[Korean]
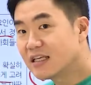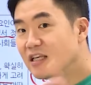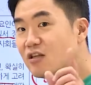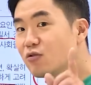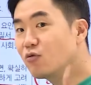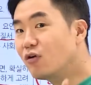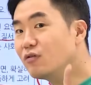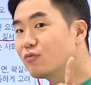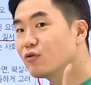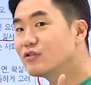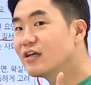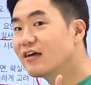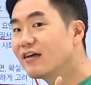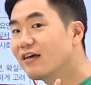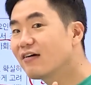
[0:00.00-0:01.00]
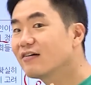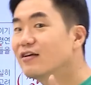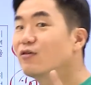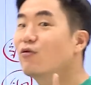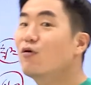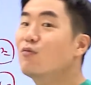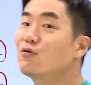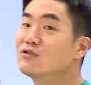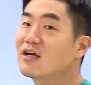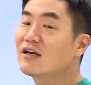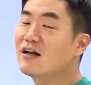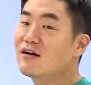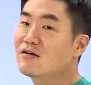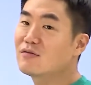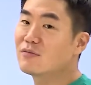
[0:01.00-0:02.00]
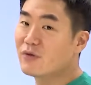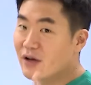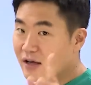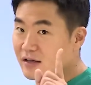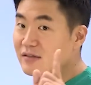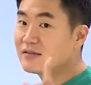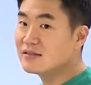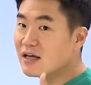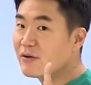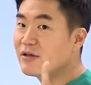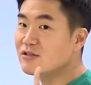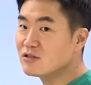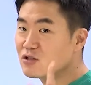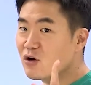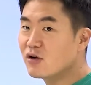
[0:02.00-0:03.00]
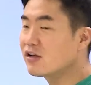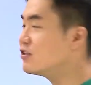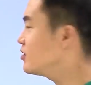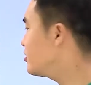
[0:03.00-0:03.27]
인권 보장이에요. 인권 보장이란 건 뭐야? 사회에서 정의를